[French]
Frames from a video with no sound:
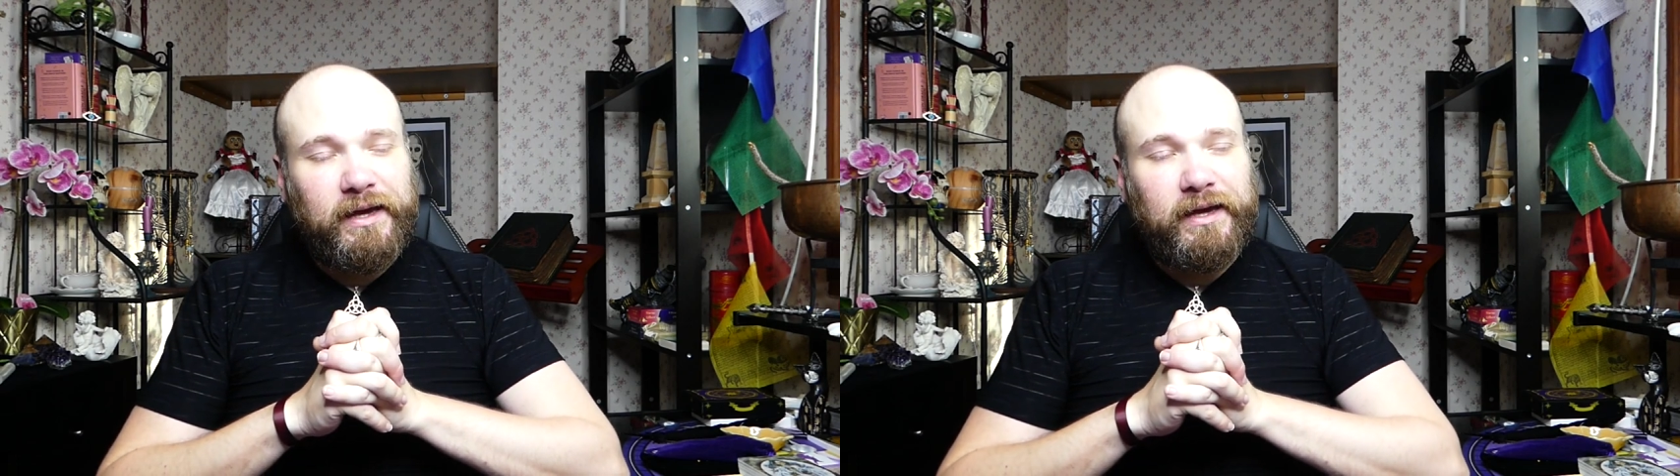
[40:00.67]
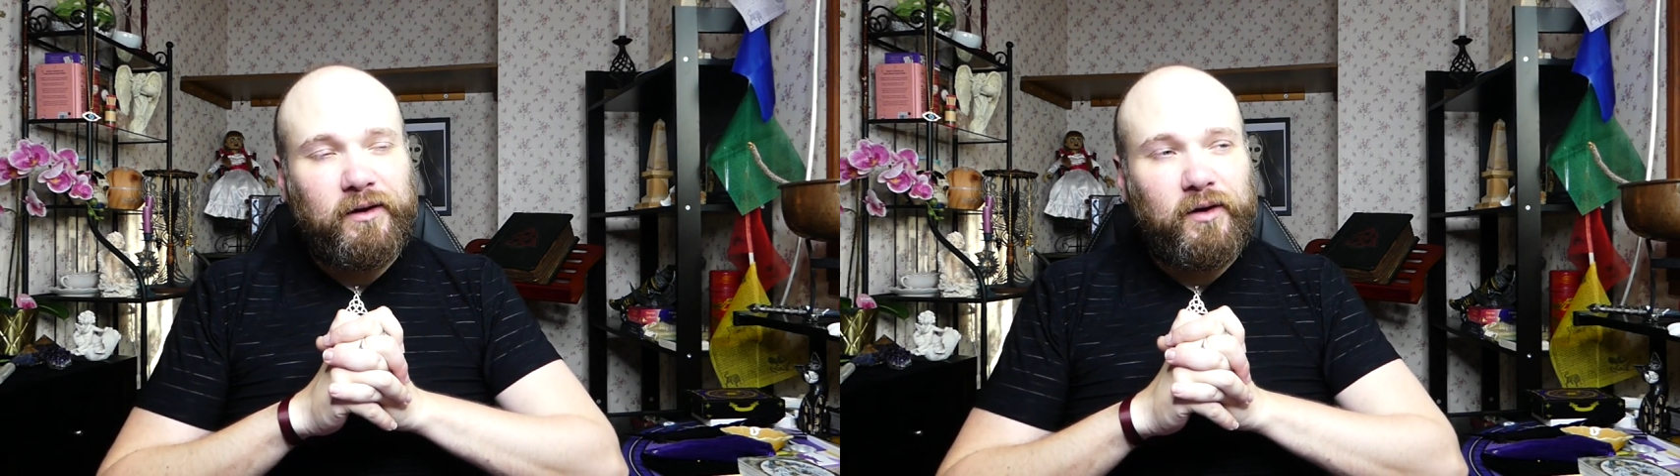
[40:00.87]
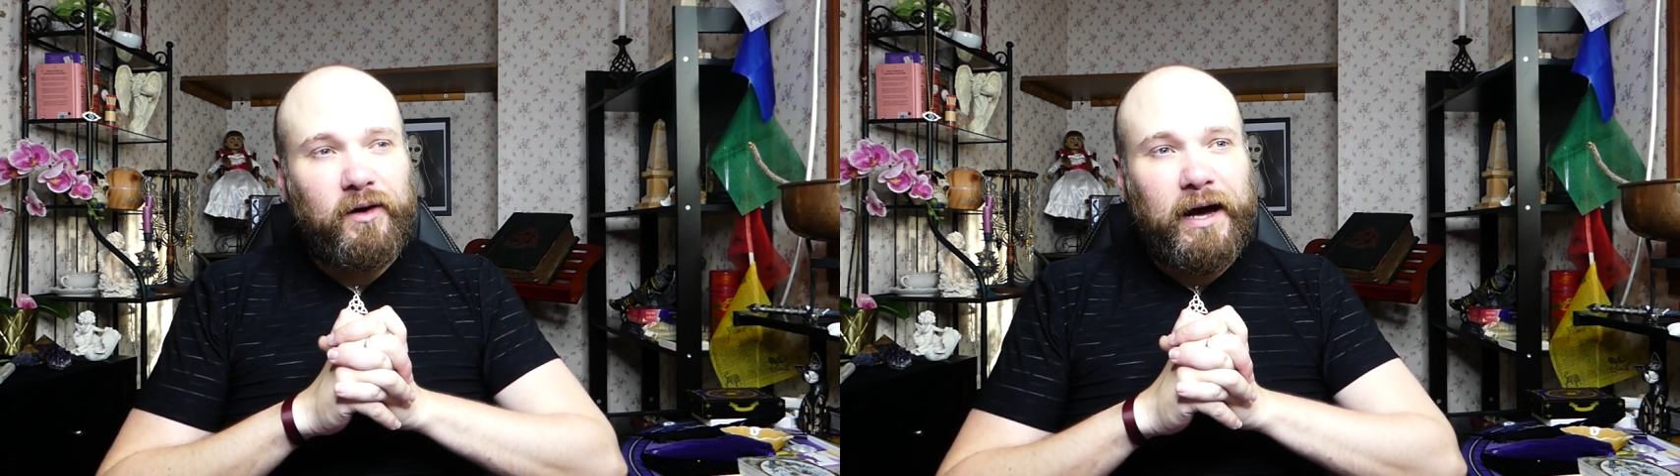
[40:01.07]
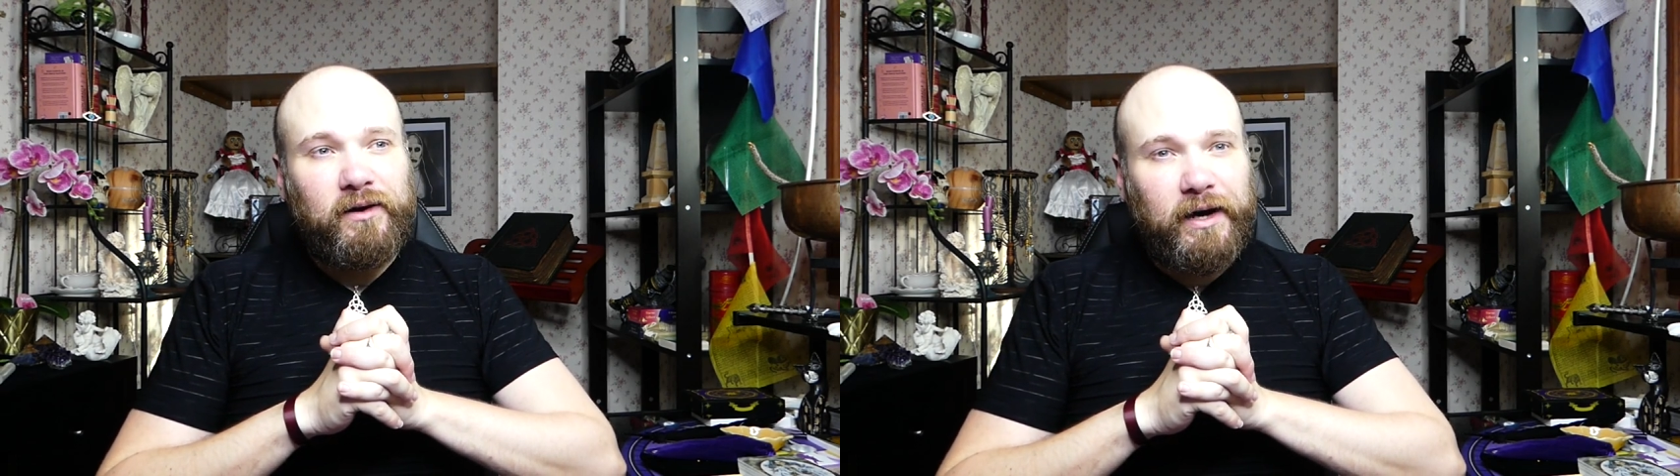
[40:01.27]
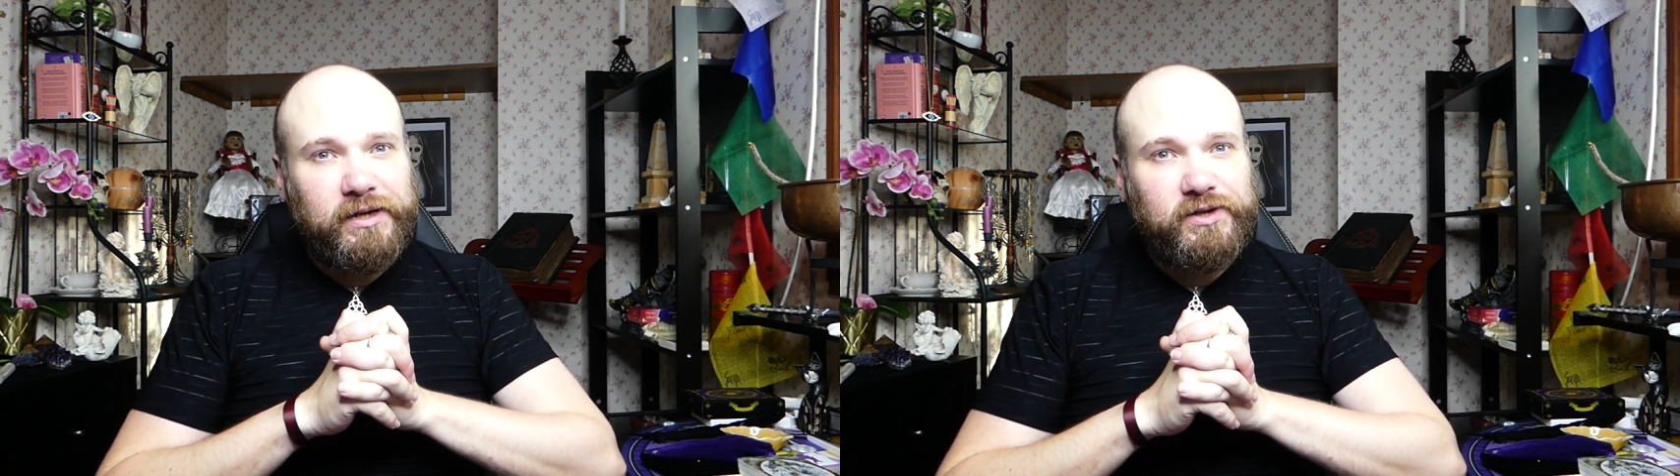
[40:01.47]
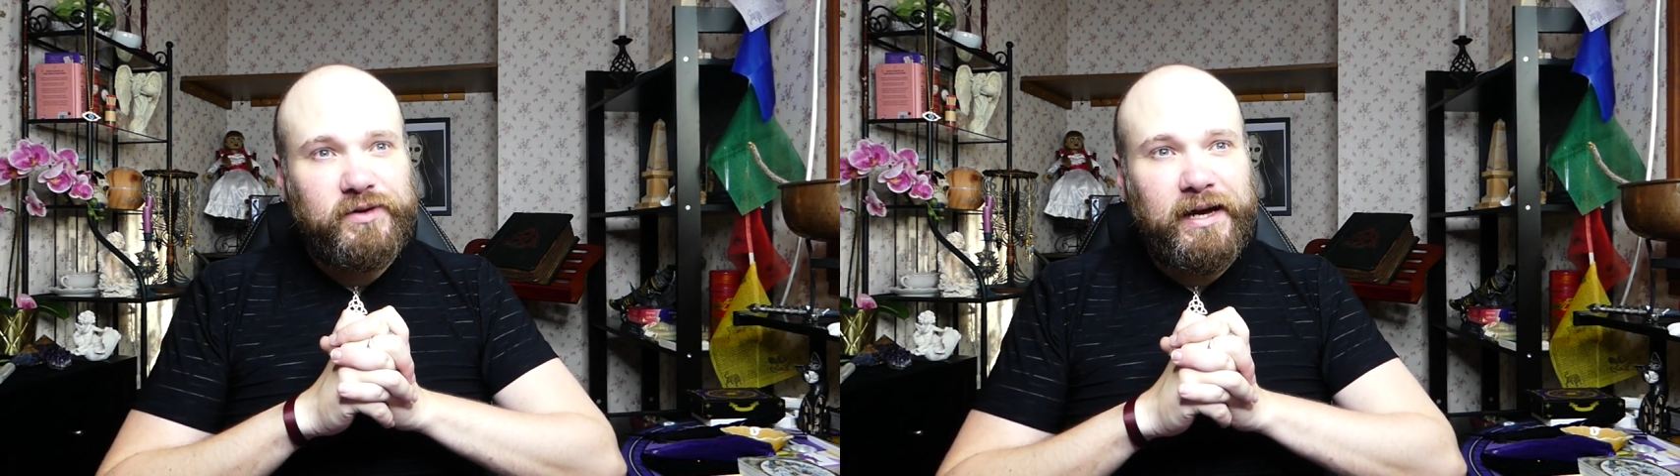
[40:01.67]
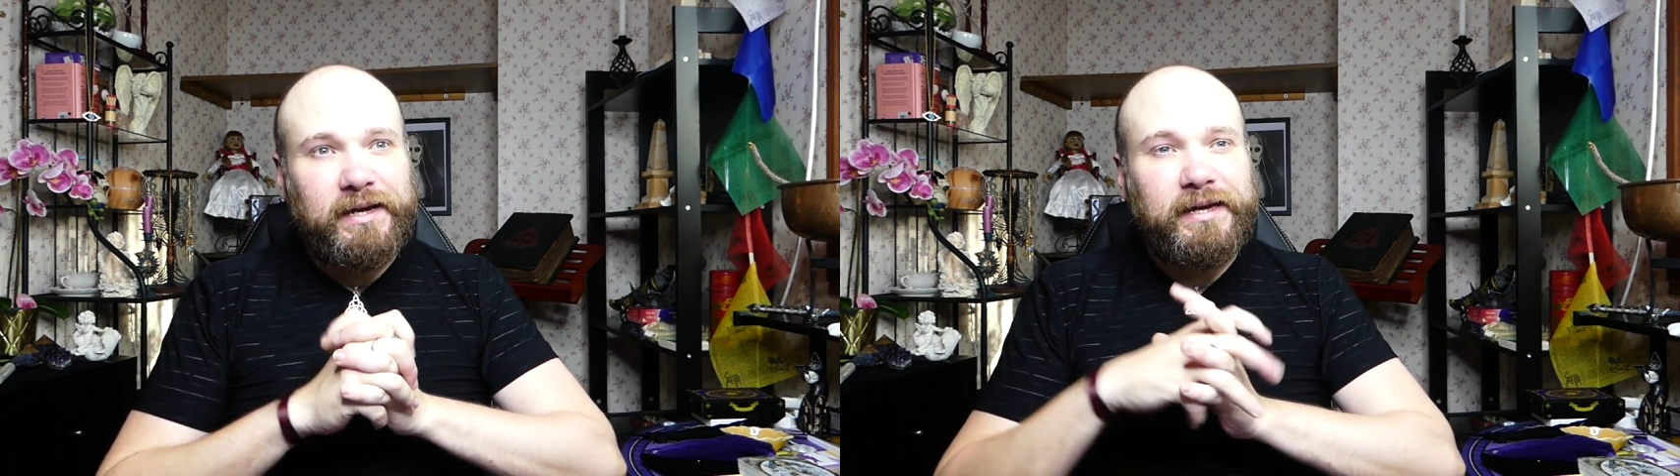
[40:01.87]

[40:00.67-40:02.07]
Et euh, à l'heure actuelle,